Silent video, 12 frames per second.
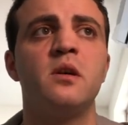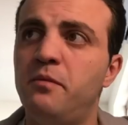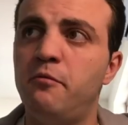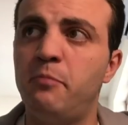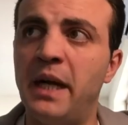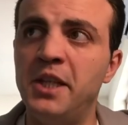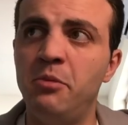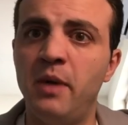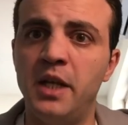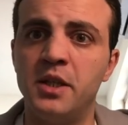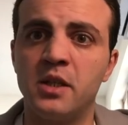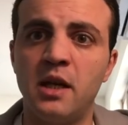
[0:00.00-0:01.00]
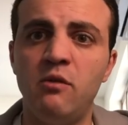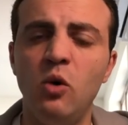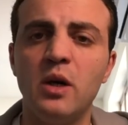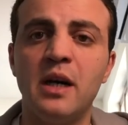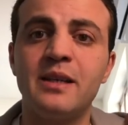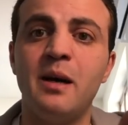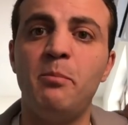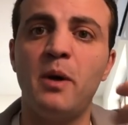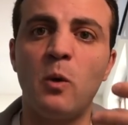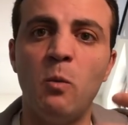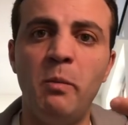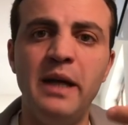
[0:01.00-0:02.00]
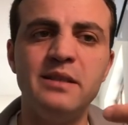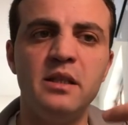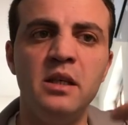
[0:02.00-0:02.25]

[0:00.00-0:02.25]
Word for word: в понимании того, когда покупать